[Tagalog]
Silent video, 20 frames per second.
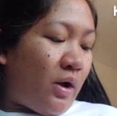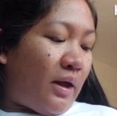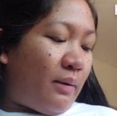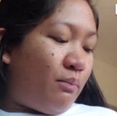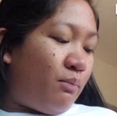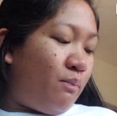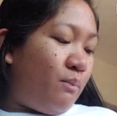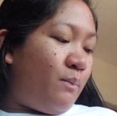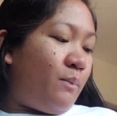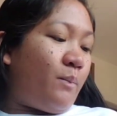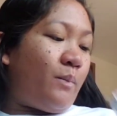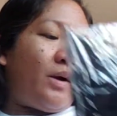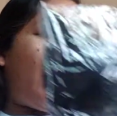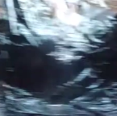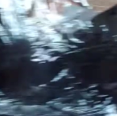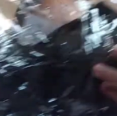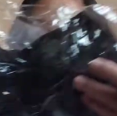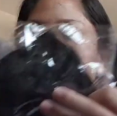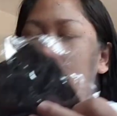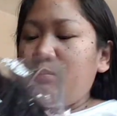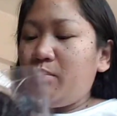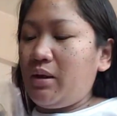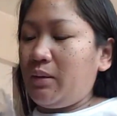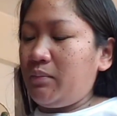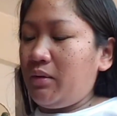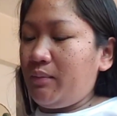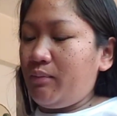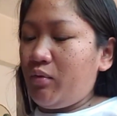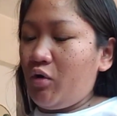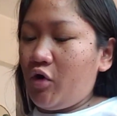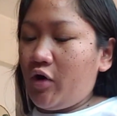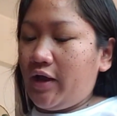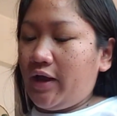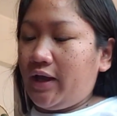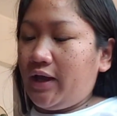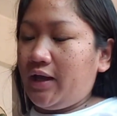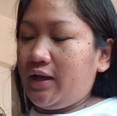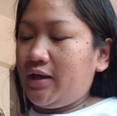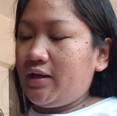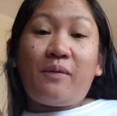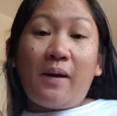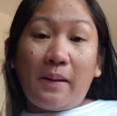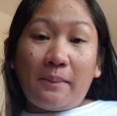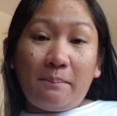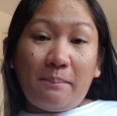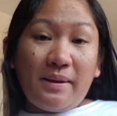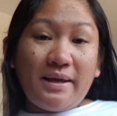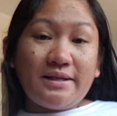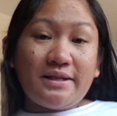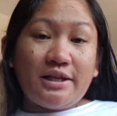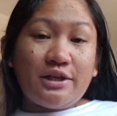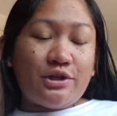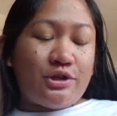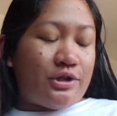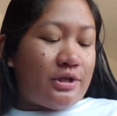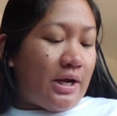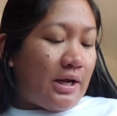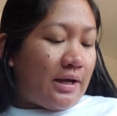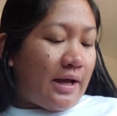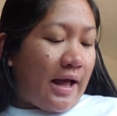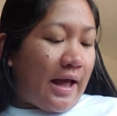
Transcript: kay kay baby boy 5 pieces siya